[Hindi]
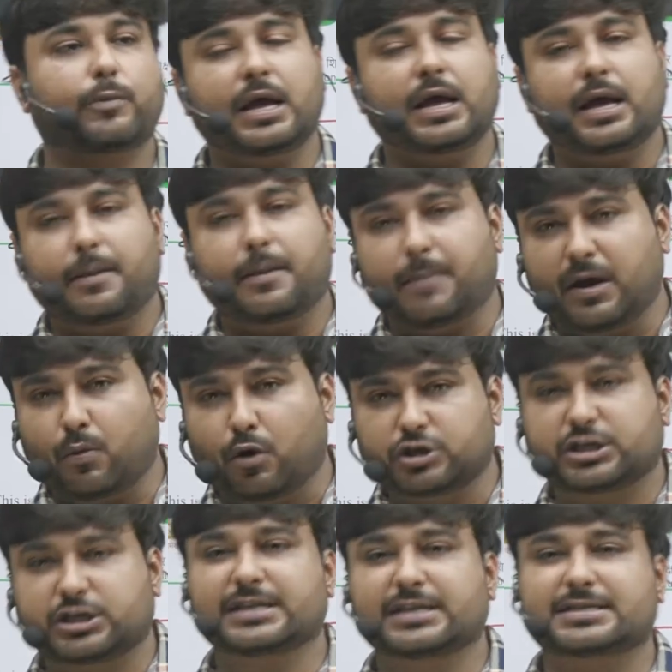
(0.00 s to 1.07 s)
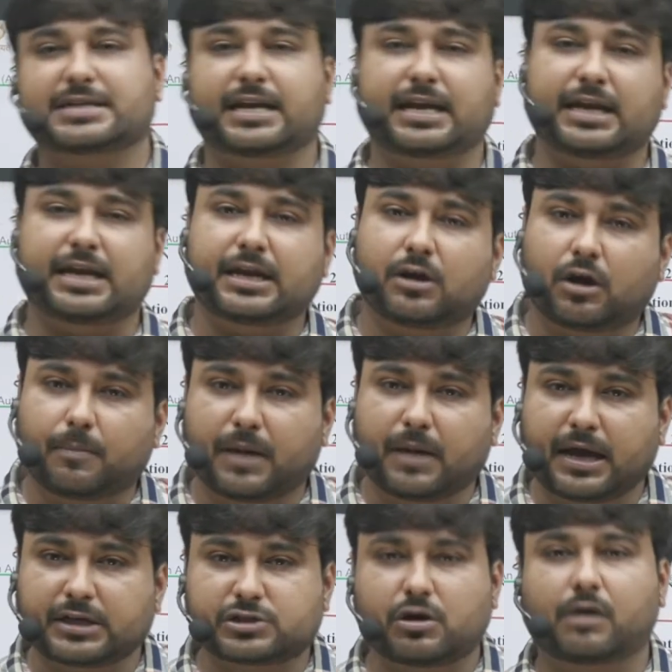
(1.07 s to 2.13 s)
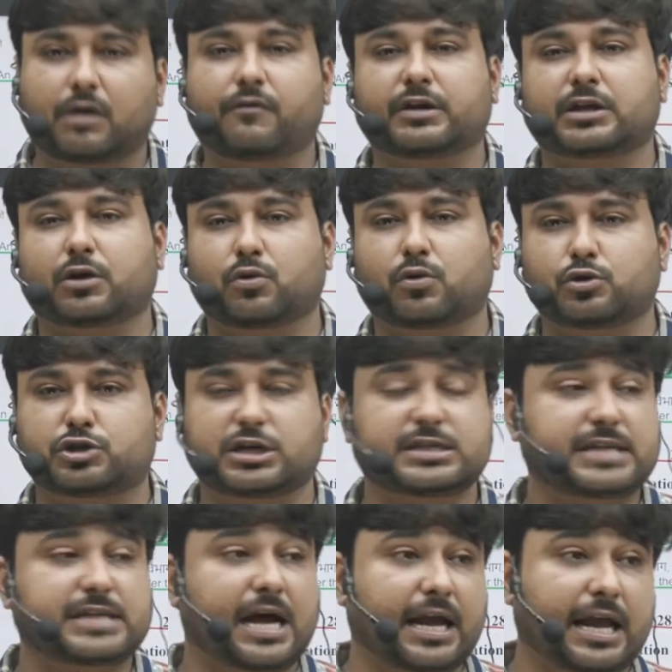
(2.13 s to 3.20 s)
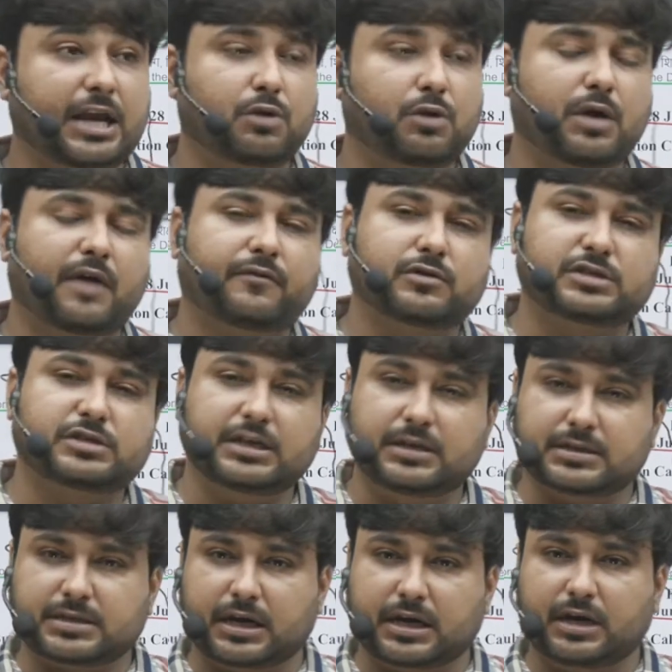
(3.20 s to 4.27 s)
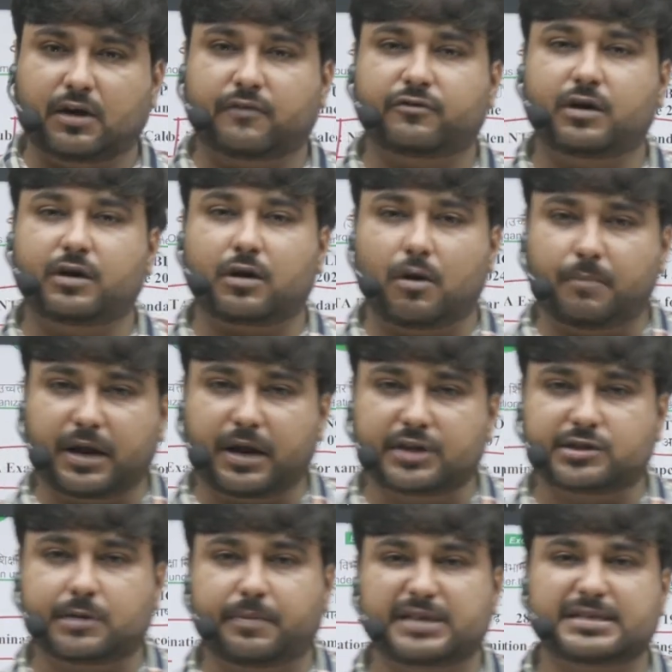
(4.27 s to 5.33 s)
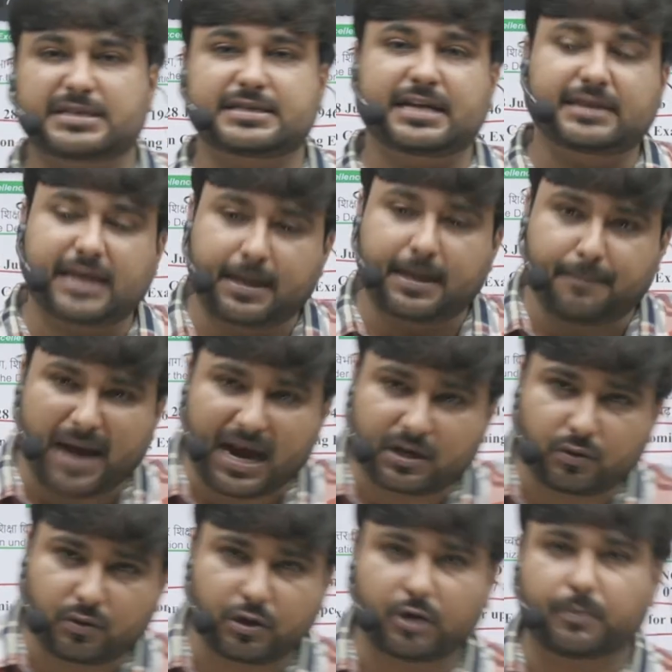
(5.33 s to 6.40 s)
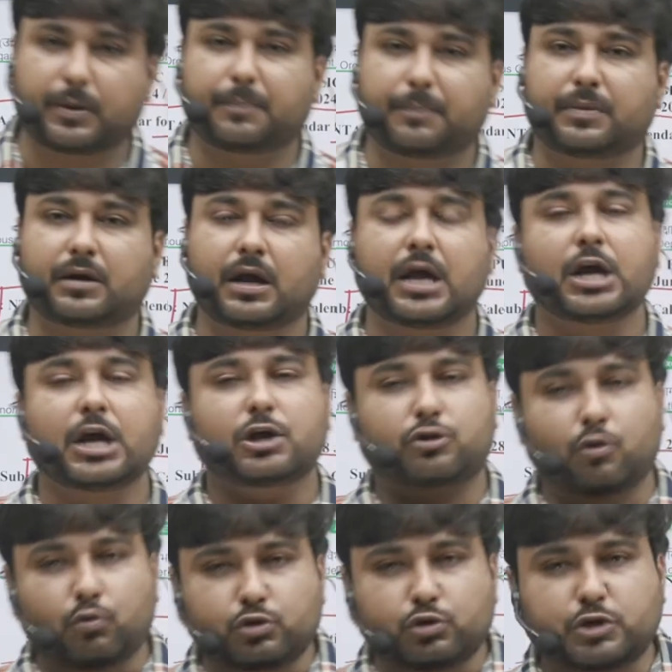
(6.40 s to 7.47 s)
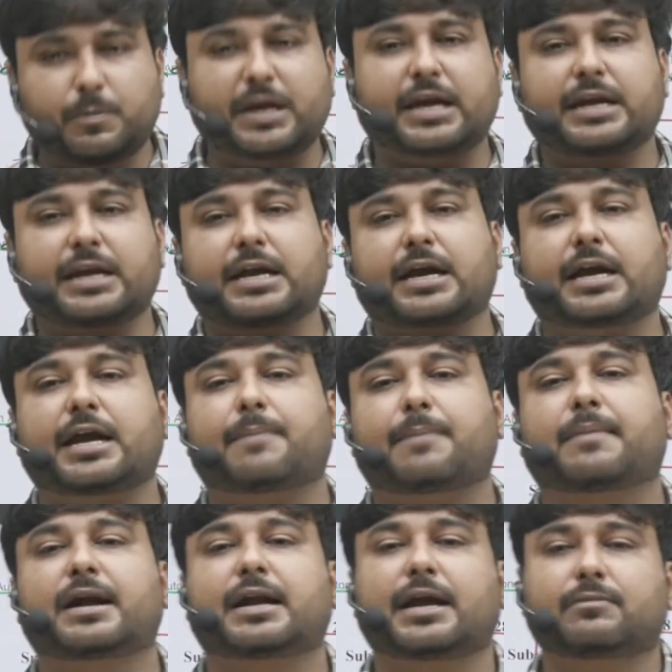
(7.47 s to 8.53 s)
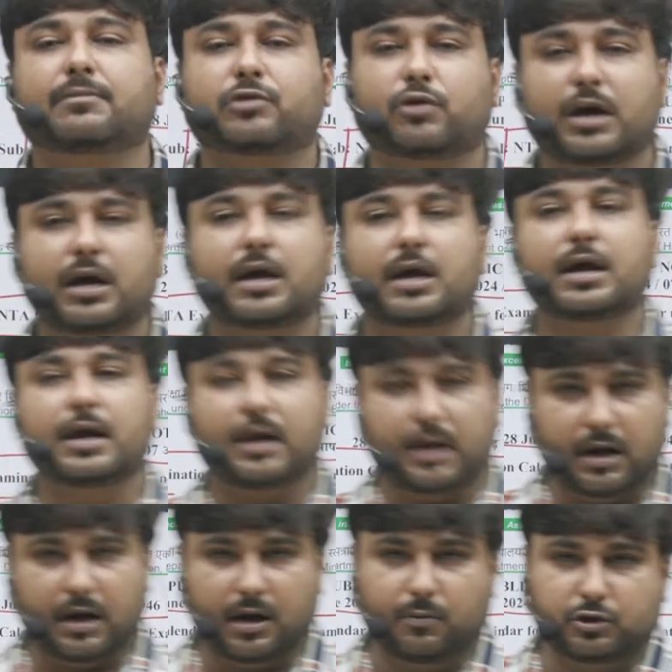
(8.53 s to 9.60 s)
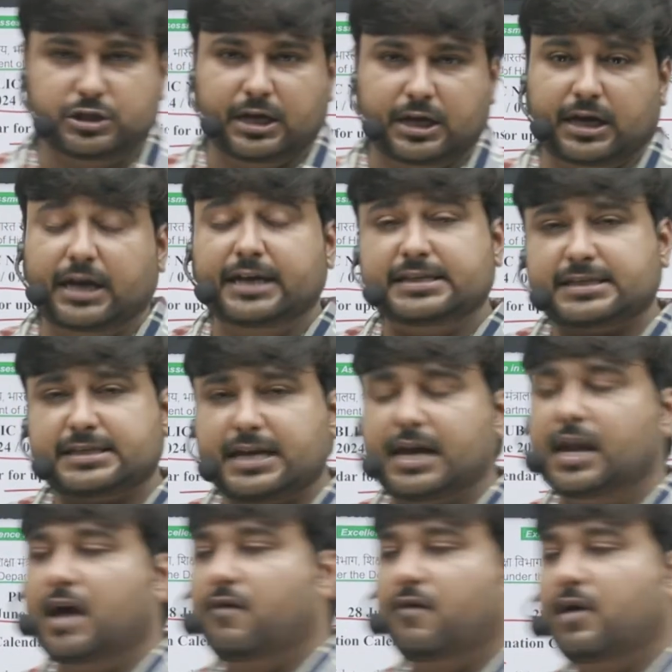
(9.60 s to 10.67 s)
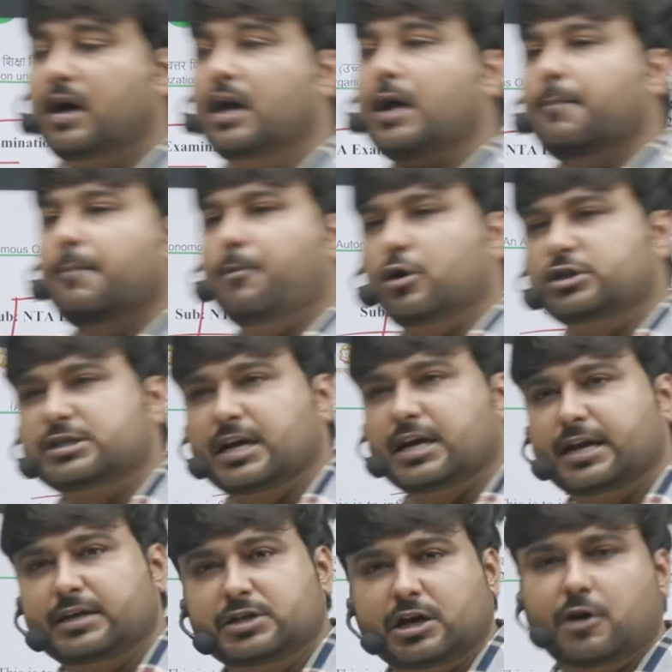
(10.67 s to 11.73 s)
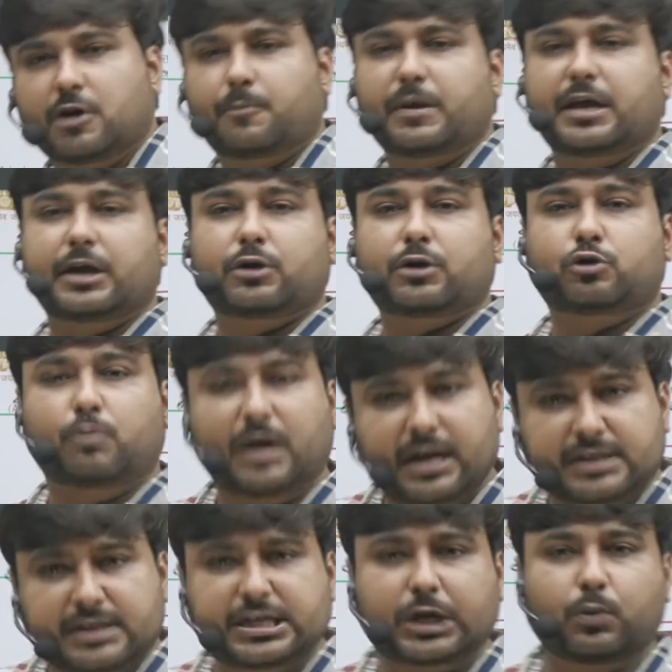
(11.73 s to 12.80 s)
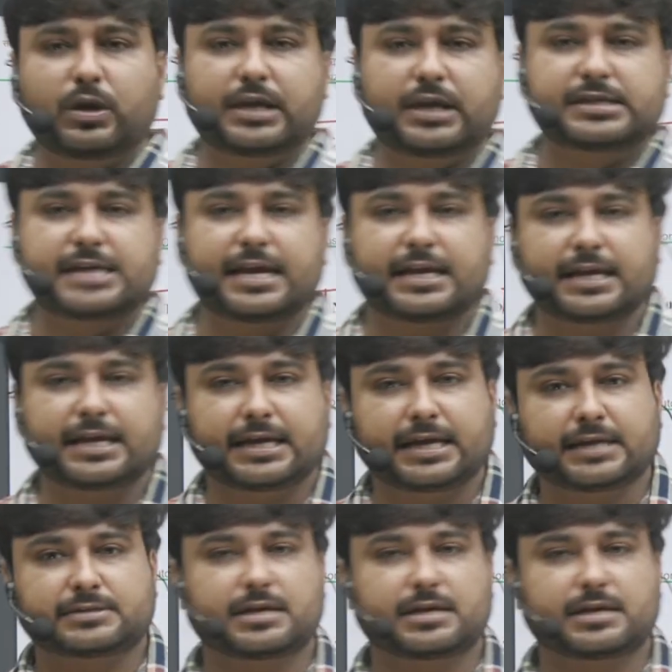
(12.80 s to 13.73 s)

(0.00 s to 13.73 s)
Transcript: बाय वाचिंग द स्क्रीन और बाय सॉल्विंग द क्वेश्चंस अगेन यू हैव टू सी द स्क्रीन ऑफ द कॉम्प्रिहेंशन पैसेज एंड देन बैक टू योर पेपर तो उसमें कहीं ना कहीं आपका टाइम थोड़ा खराब हो जाएगा इसके अलावा बहुत सारे जगहों पे ये दोबारा से क्वेरीज आएंगी कि सर